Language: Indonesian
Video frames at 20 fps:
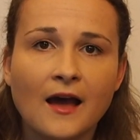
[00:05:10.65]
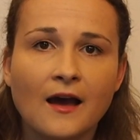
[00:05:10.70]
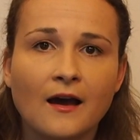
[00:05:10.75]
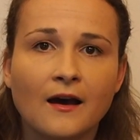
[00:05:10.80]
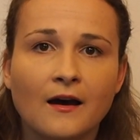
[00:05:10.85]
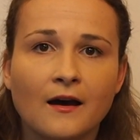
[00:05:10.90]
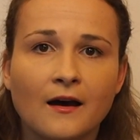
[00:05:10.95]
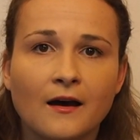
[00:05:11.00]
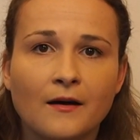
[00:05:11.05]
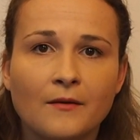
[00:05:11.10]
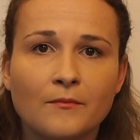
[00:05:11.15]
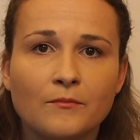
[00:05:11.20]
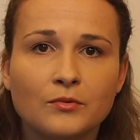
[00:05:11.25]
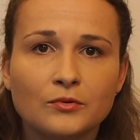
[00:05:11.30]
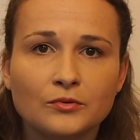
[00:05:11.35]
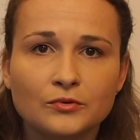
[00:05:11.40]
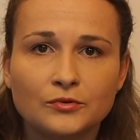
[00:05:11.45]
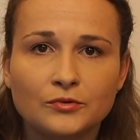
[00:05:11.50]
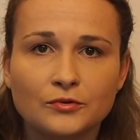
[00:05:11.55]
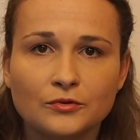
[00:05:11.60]
eh,
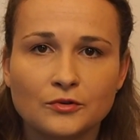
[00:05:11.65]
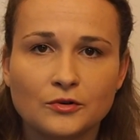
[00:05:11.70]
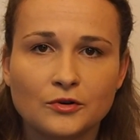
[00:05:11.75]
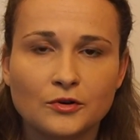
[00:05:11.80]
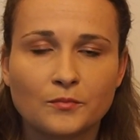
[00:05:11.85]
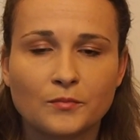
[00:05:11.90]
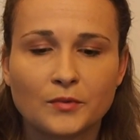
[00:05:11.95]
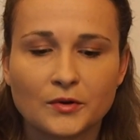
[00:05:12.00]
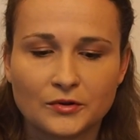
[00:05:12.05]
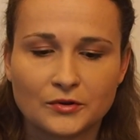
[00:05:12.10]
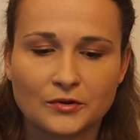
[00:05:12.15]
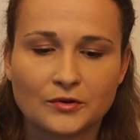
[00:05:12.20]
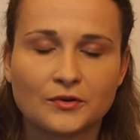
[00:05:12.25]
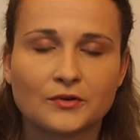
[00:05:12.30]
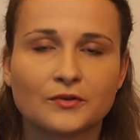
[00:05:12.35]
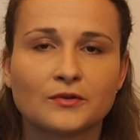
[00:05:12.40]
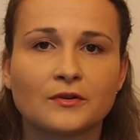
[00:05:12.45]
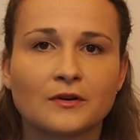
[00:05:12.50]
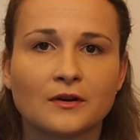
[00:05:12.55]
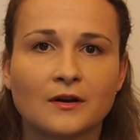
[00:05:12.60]
butuh
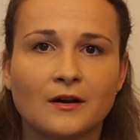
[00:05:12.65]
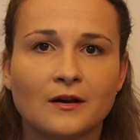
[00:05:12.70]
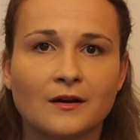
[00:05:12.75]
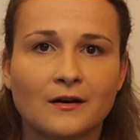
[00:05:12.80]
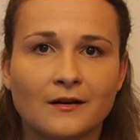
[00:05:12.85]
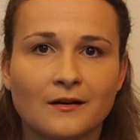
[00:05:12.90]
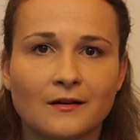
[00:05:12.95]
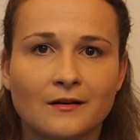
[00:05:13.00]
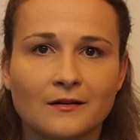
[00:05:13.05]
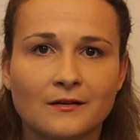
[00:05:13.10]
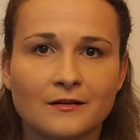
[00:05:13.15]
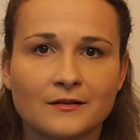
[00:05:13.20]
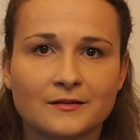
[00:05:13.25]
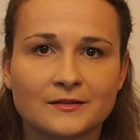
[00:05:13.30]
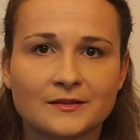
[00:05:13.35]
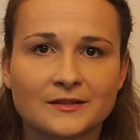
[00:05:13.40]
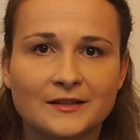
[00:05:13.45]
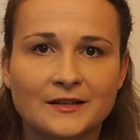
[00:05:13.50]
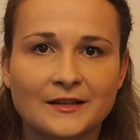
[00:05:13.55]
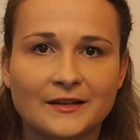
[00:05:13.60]
potong eh,
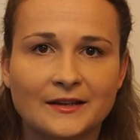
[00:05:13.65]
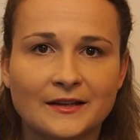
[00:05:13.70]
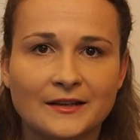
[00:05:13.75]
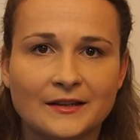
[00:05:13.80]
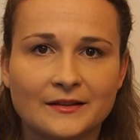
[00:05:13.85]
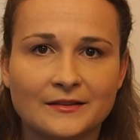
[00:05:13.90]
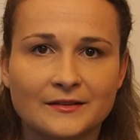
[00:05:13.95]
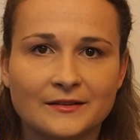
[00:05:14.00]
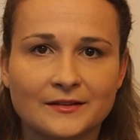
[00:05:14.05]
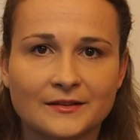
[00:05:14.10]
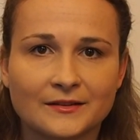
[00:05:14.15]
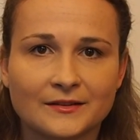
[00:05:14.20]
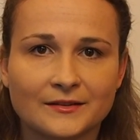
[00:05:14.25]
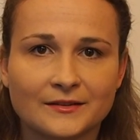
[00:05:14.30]
sedikit